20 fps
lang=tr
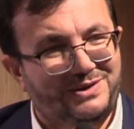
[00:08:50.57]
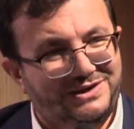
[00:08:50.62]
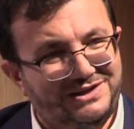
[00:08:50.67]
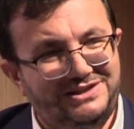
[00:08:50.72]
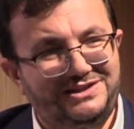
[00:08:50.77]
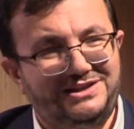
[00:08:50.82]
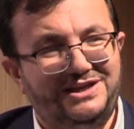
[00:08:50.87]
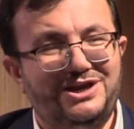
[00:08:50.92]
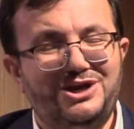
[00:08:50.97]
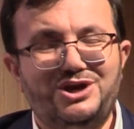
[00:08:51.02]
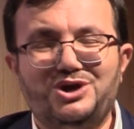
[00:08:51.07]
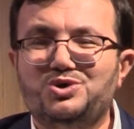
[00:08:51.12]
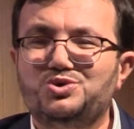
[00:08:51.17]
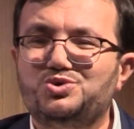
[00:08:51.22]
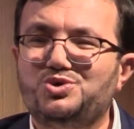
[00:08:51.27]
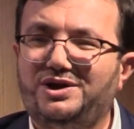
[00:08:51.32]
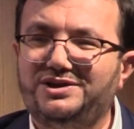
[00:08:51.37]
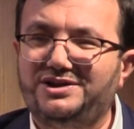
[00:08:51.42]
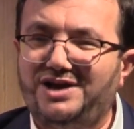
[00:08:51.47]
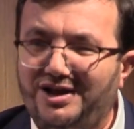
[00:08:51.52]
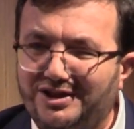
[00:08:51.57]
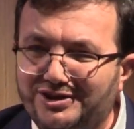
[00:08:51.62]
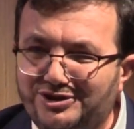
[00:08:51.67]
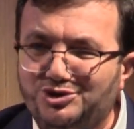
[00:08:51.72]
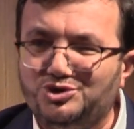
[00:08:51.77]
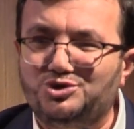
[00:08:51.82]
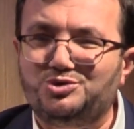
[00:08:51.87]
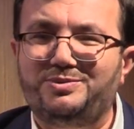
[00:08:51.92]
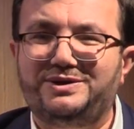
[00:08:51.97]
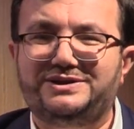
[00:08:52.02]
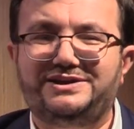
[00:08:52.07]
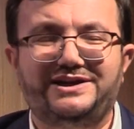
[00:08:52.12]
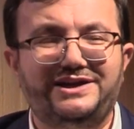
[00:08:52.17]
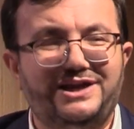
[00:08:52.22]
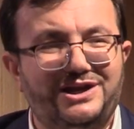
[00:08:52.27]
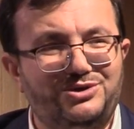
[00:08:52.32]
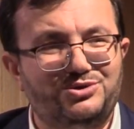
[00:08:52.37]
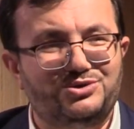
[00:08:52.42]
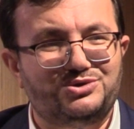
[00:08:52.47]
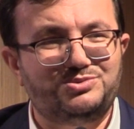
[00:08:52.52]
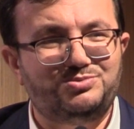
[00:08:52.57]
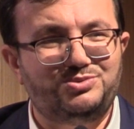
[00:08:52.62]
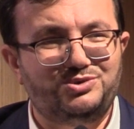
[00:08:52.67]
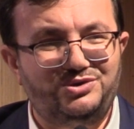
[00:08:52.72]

Bakın şu anda 6 Şubat'a geliyoruz.